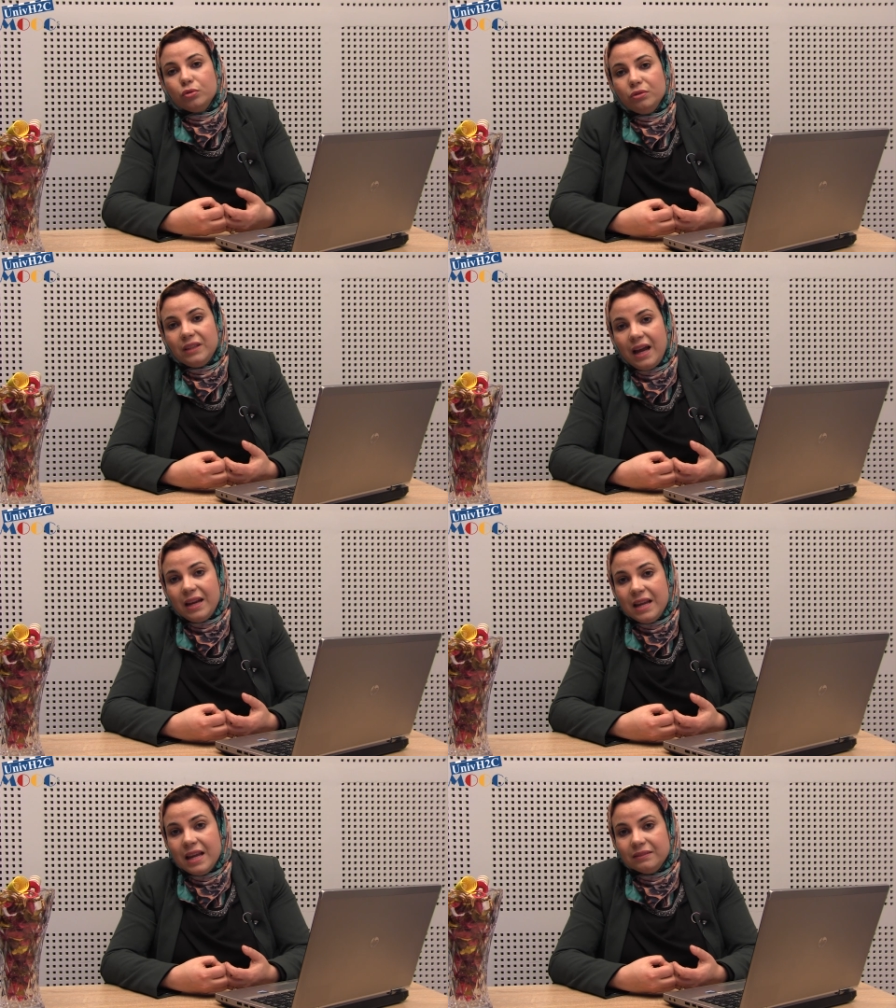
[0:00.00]
le
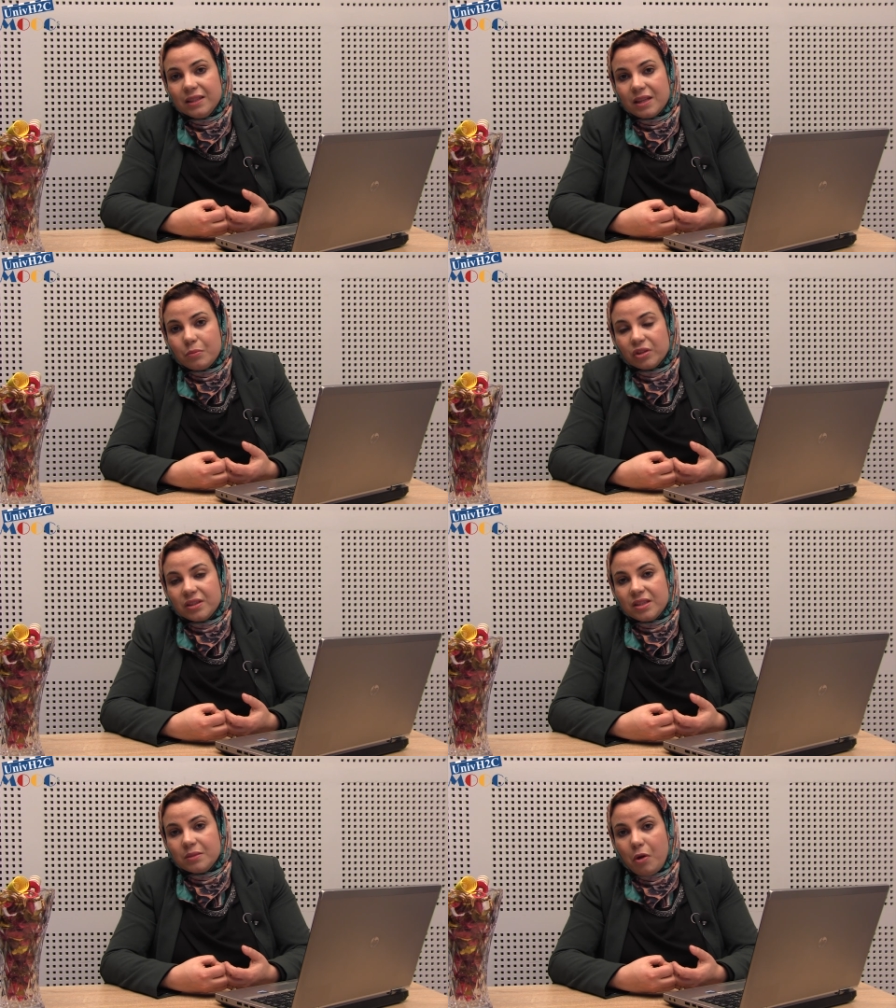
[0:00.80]
total des
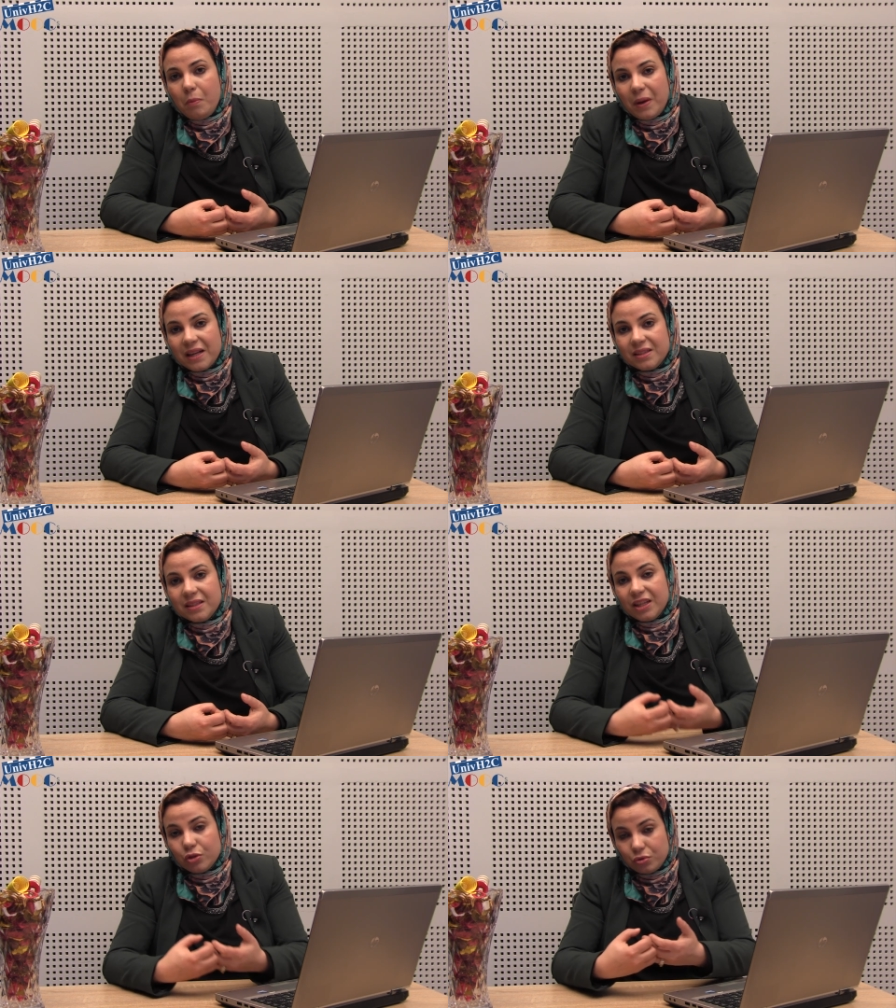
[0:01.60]
amortissements
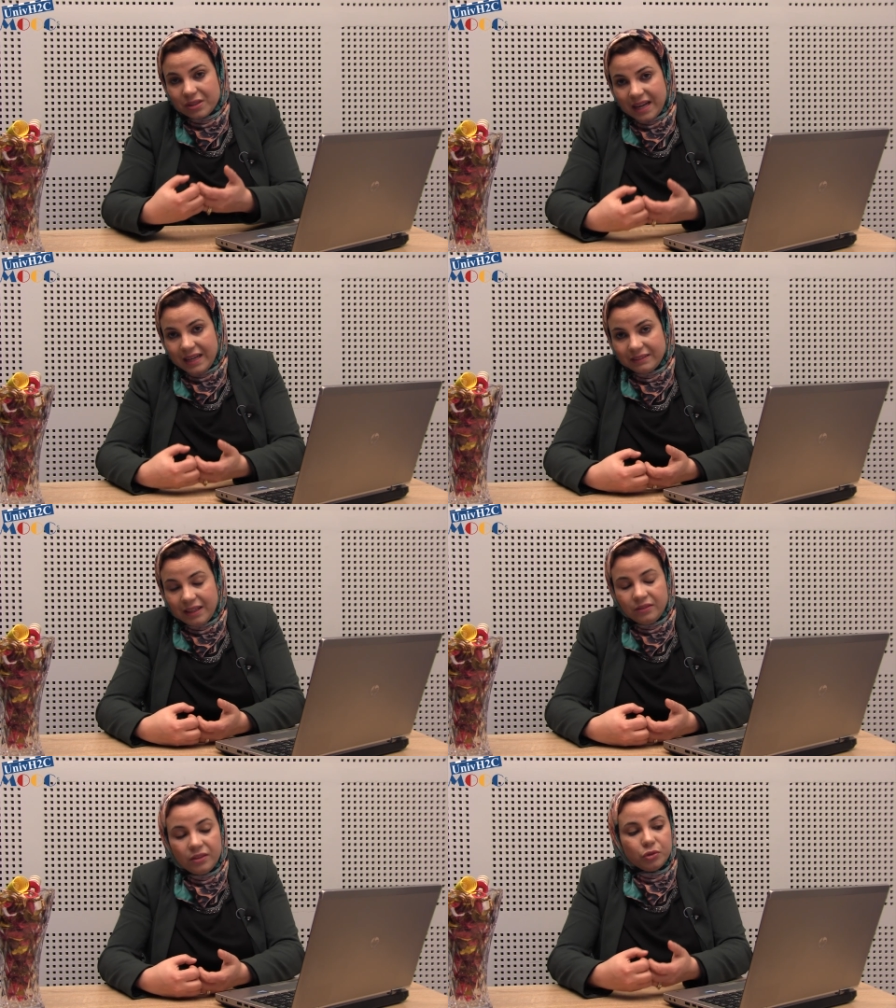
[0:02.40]
pratiquée jusqu'à la
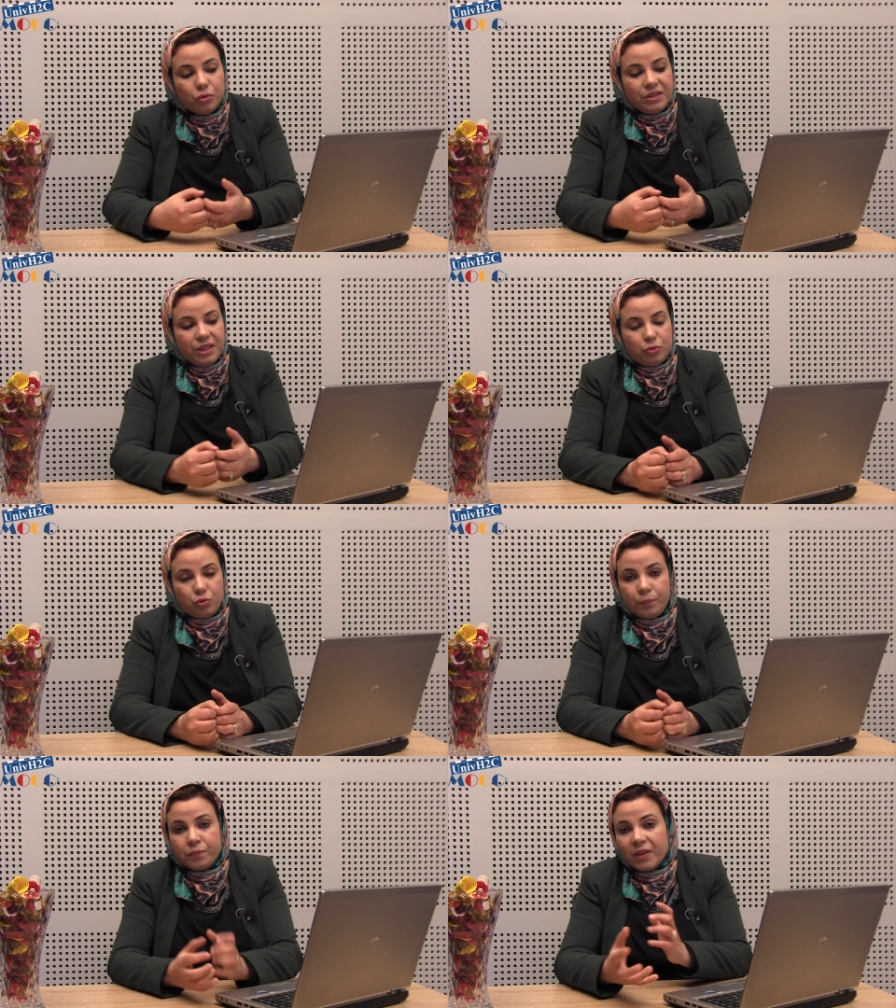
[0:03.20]
date de
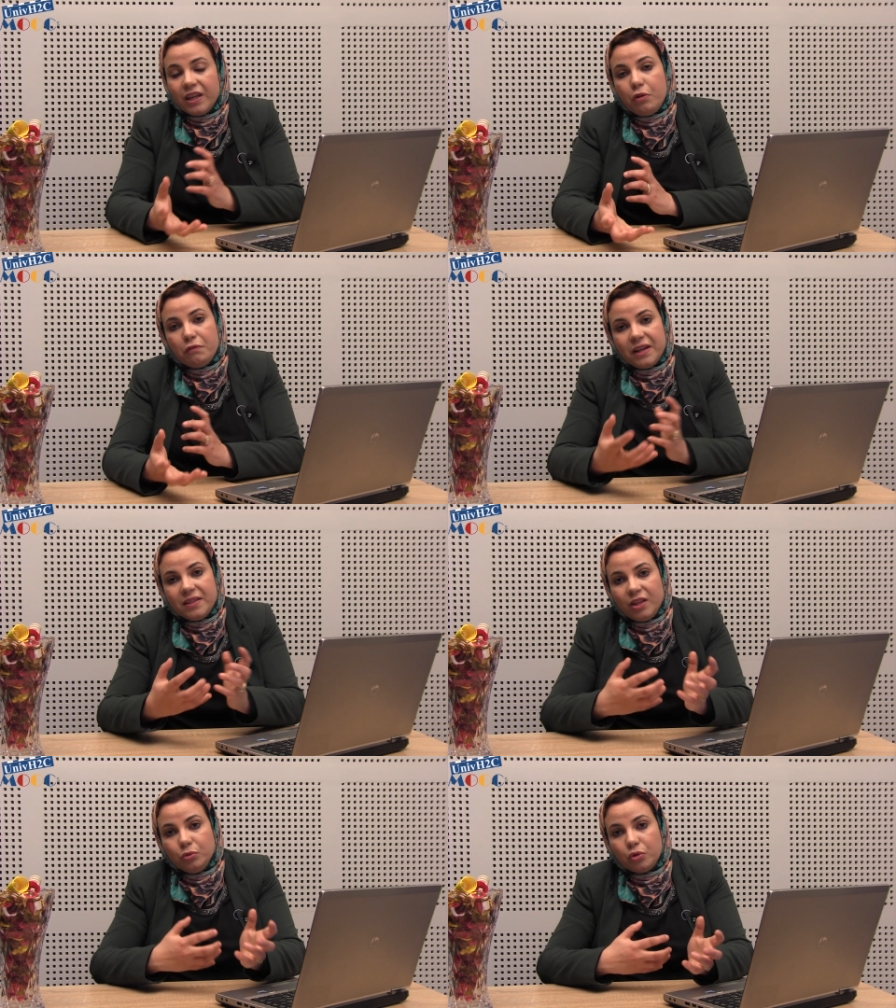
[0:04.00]
session. Et on va
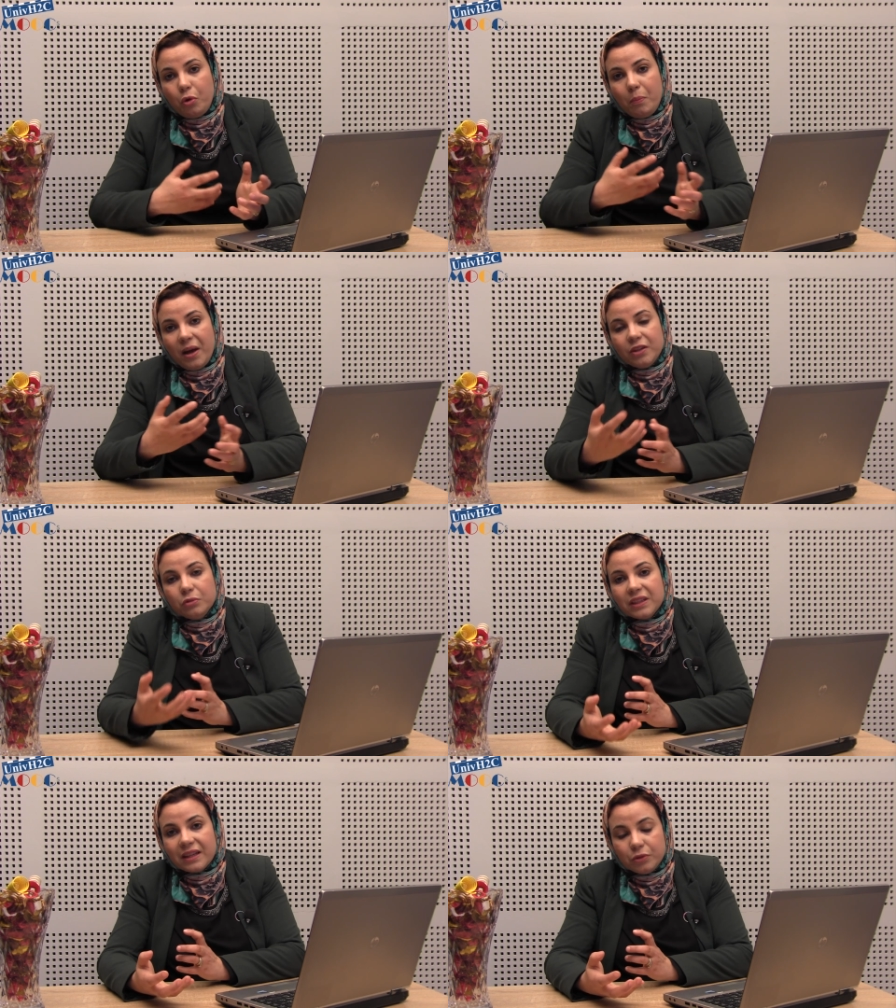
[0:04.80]
essayer de comparer
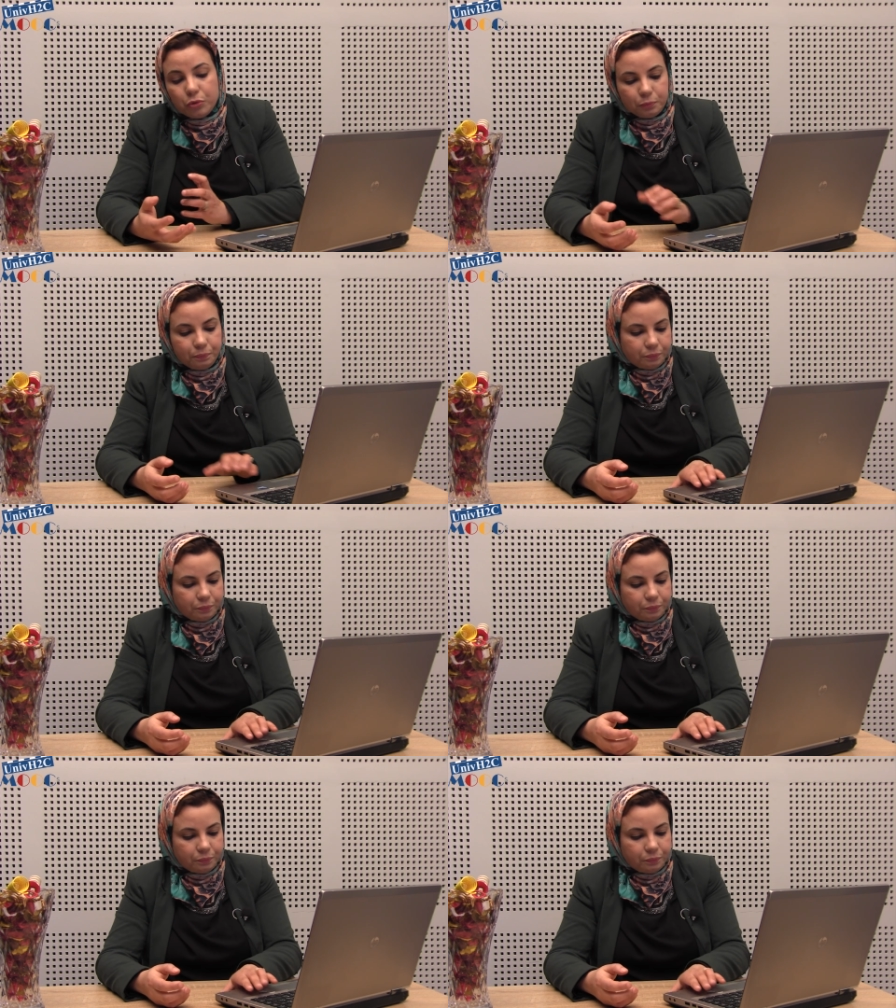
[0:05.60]
entre les deux.